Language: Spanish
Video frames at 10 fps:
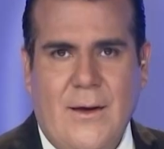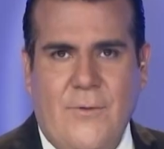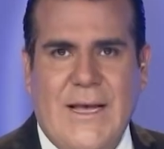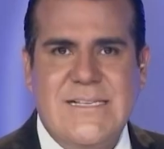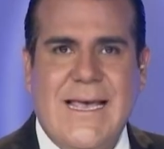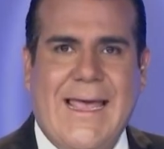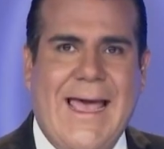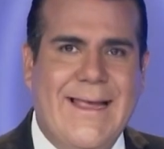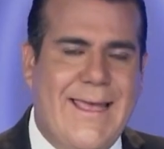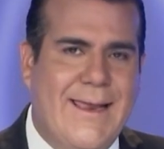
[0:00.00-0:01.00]
Fíjese que
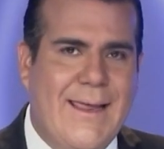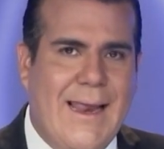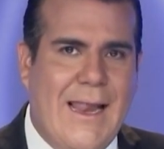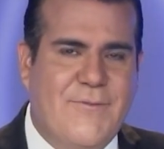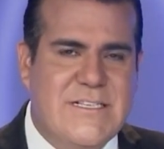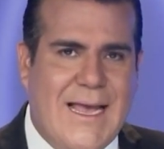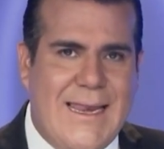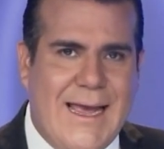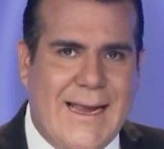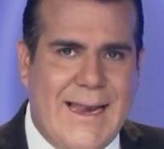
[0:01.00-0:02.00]
ayer la
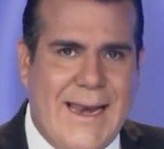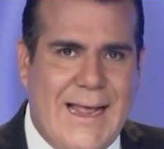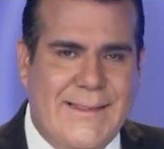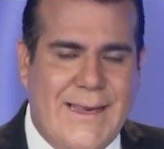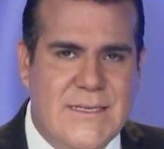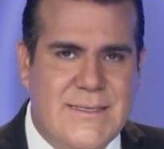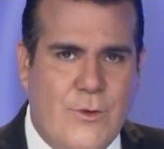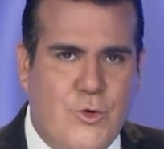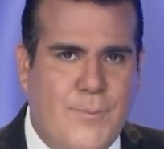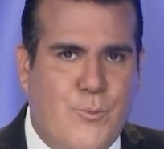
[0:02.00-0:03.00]
Fiscalía General del
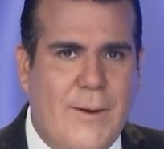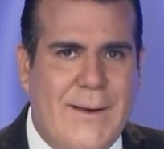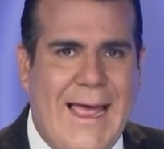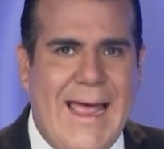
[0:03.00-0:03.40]
Estado de Puebla